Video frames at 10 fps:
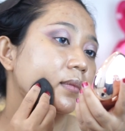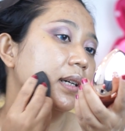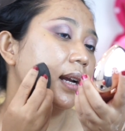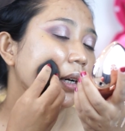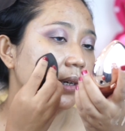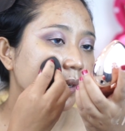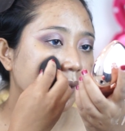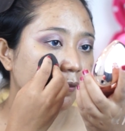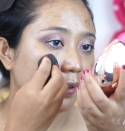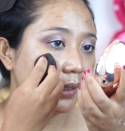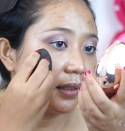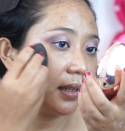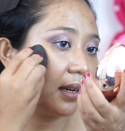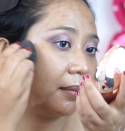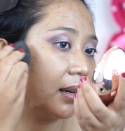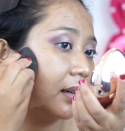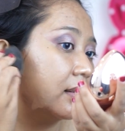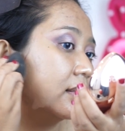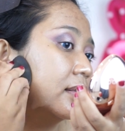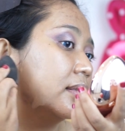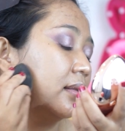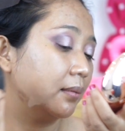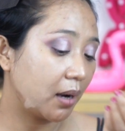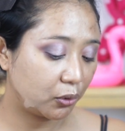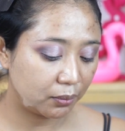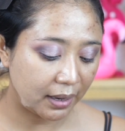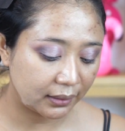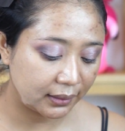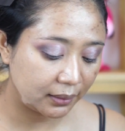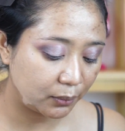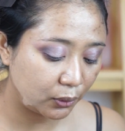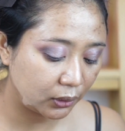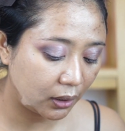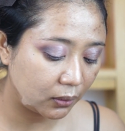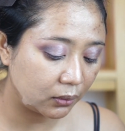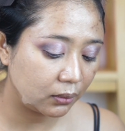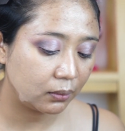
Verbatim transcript: Dan ini coveragenya emang bagus banget sih menurut aku.